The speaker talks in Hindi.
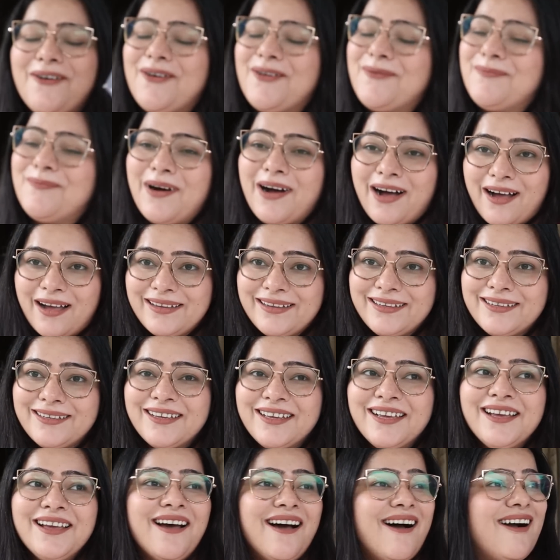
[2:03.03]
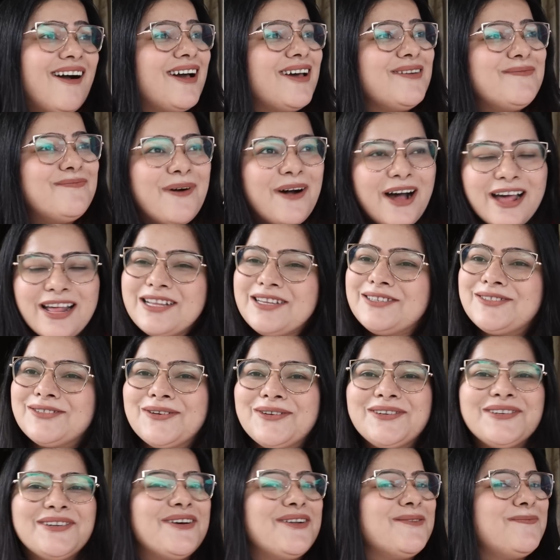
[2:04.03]
और भाई अगर बारिश
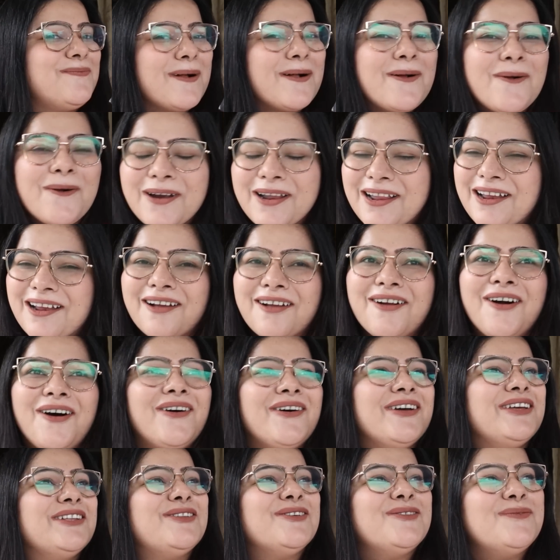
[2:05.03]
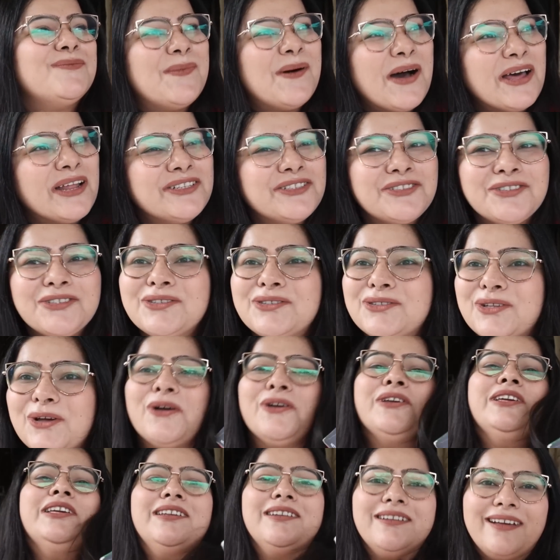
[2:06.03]
हो रही है और पकौड़े ना खाओ तो बारिश की
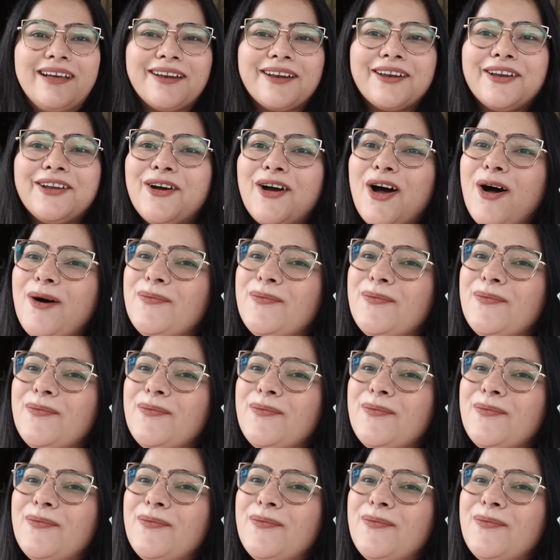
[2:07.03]
तोहन कर रहे हो